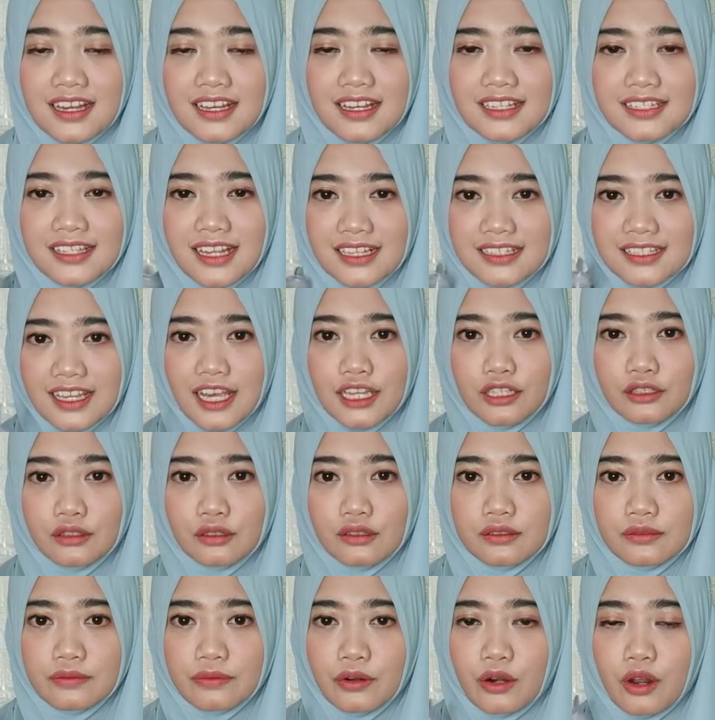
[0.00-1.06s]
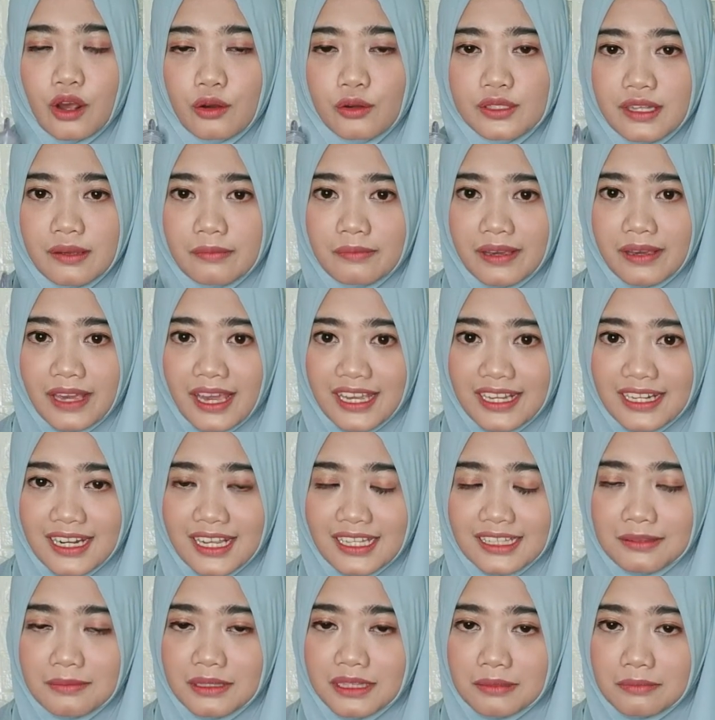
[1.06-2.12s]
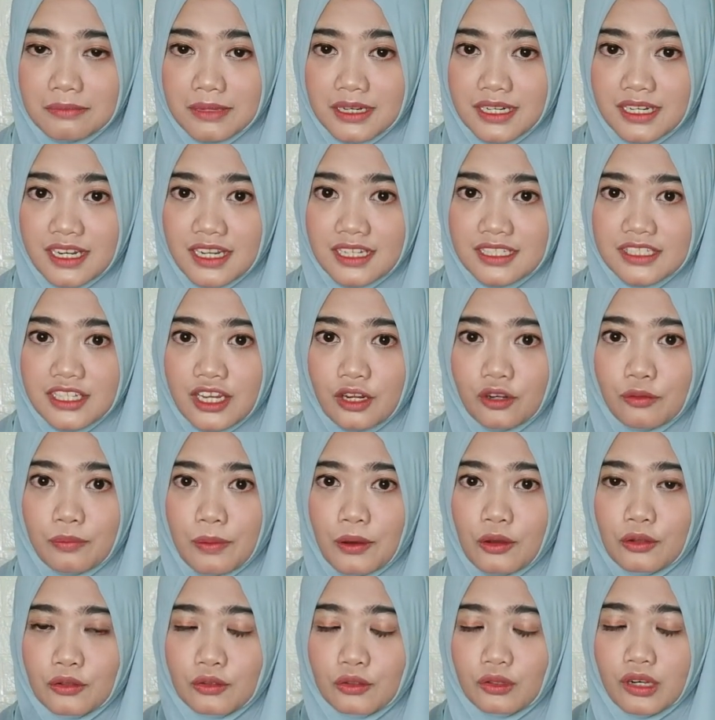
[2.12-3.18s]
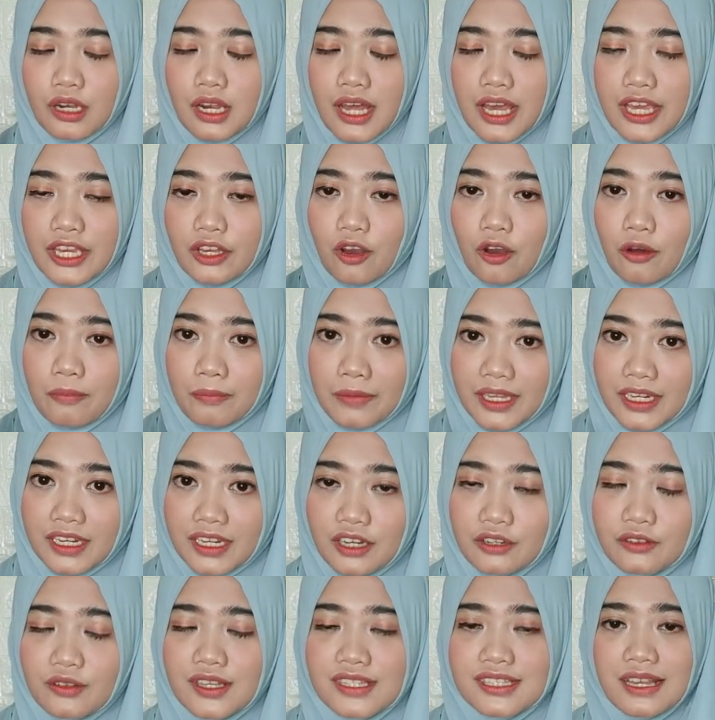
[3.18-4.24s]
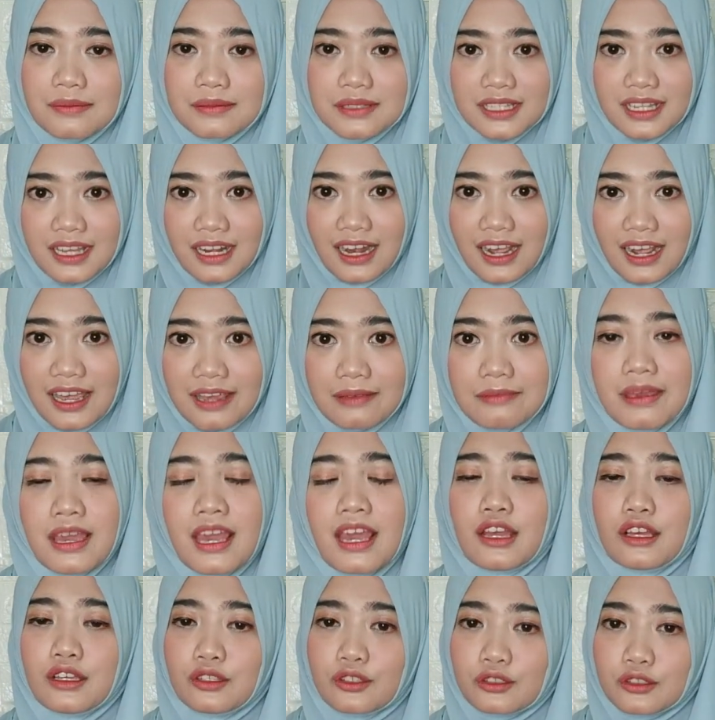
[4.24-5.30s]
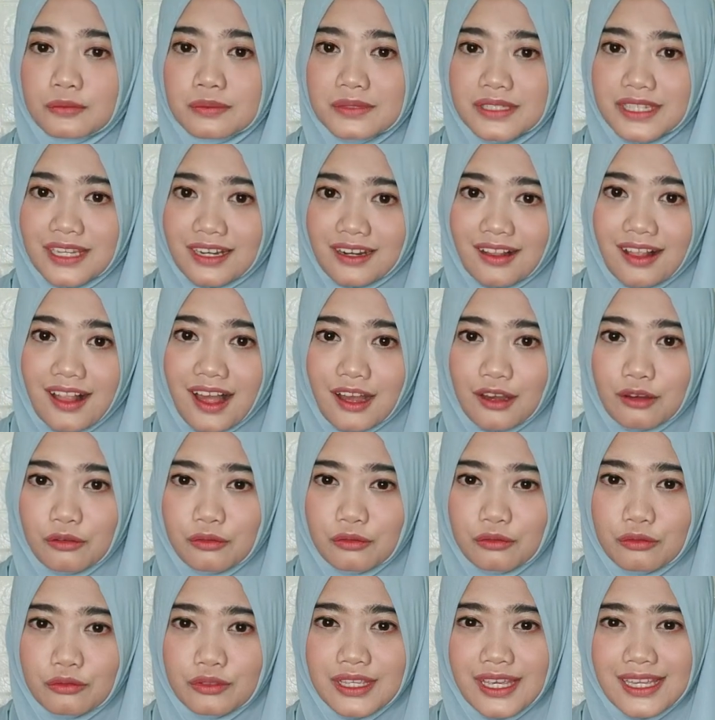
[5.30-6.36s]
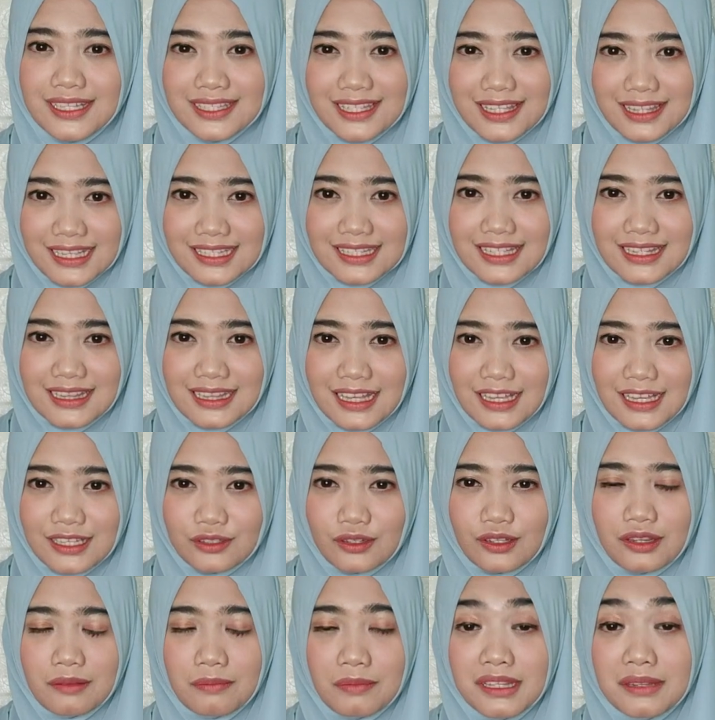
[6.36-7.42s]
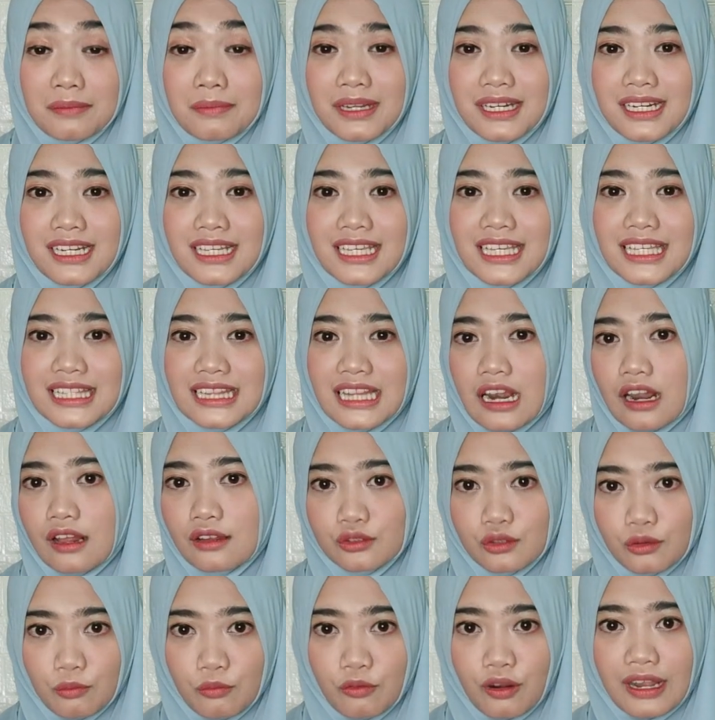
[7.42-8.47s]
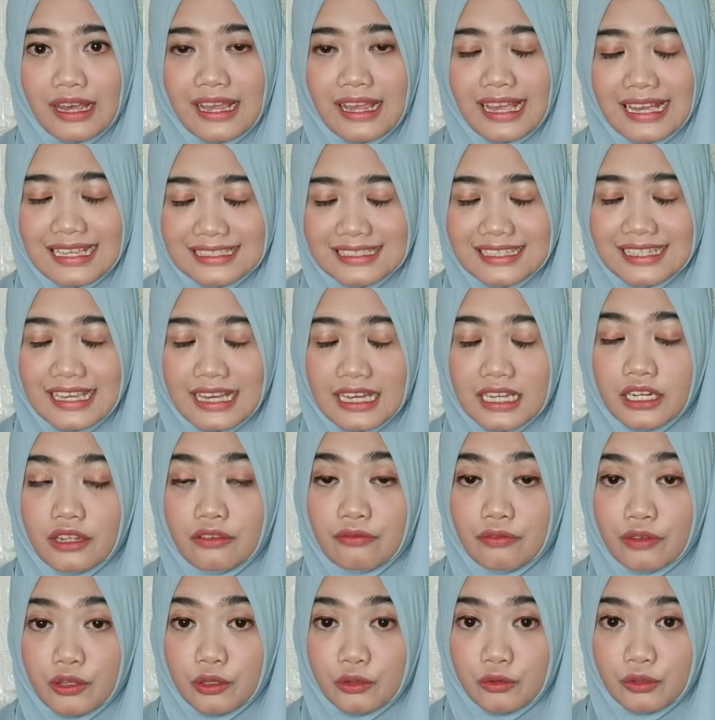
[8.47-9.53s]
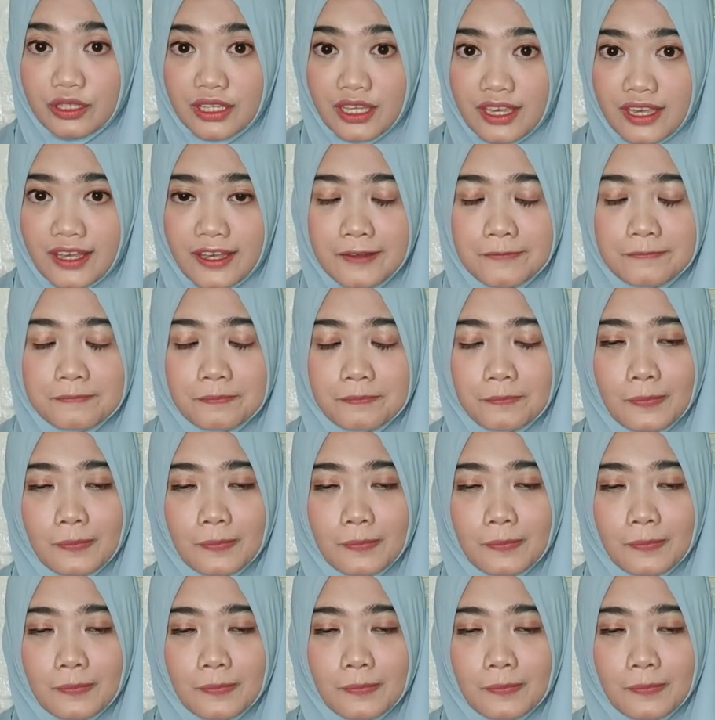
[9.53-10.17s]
uh, saksikan terus video aku sampai akhir ya teman-teman dan jangan lupa untuk like, komen dan juga subscribe YouTube channel aku ya Sinta Sinta. So teman-teman, kita langsung mulai aja ya reviewnya.